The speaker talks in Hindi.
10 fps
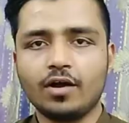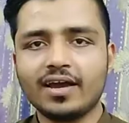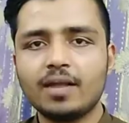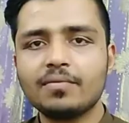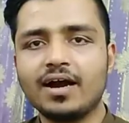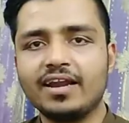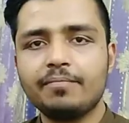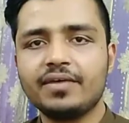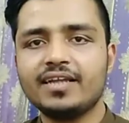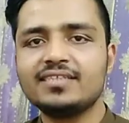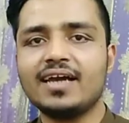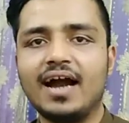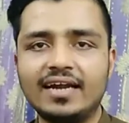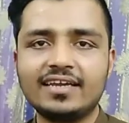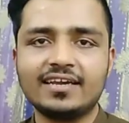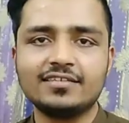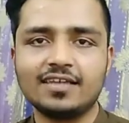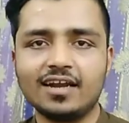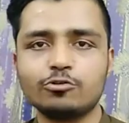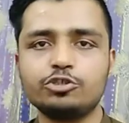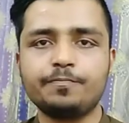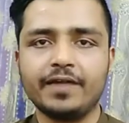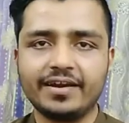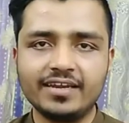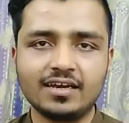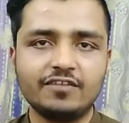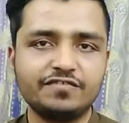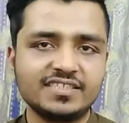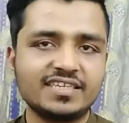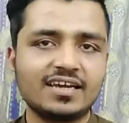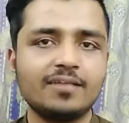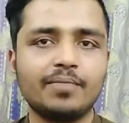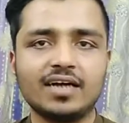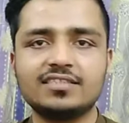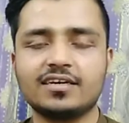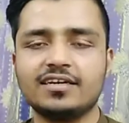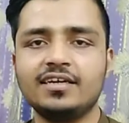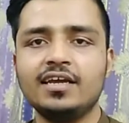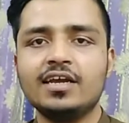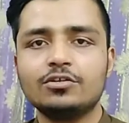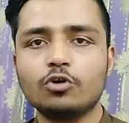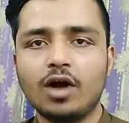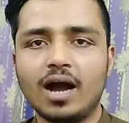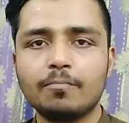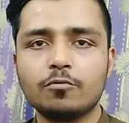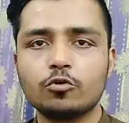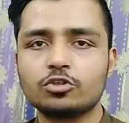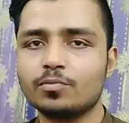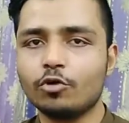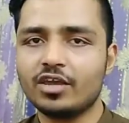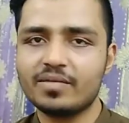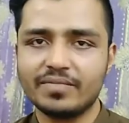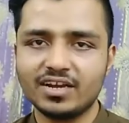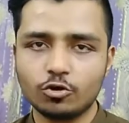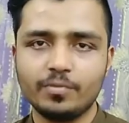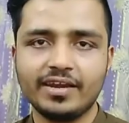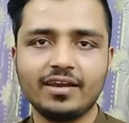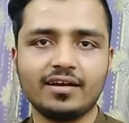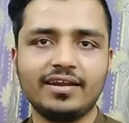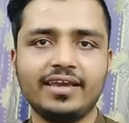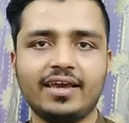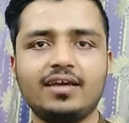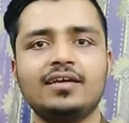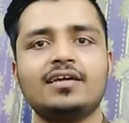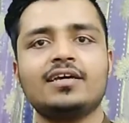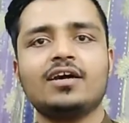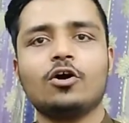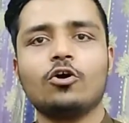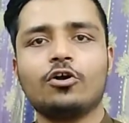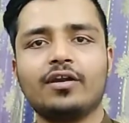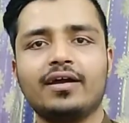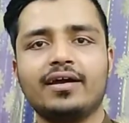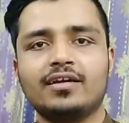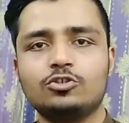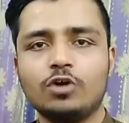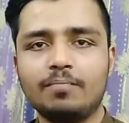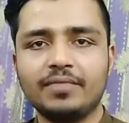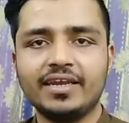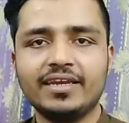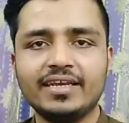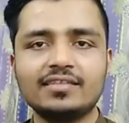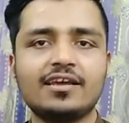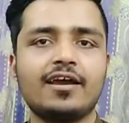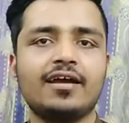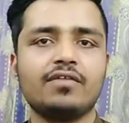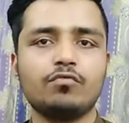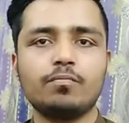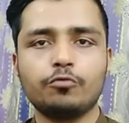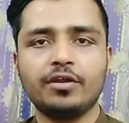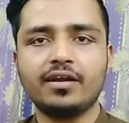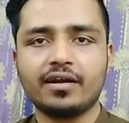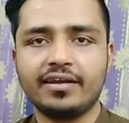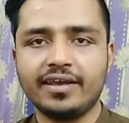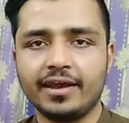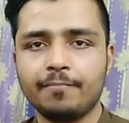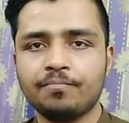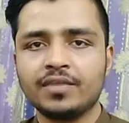अगर हम खाने पीने से हट के ज़रा कुछ प्रैक्टिकल फिज़िकल बात करें तो आपको स्मोकिंग बिल्कुल भी नहीं करनी है और जो अपनी नींद है वो पूरी करनी है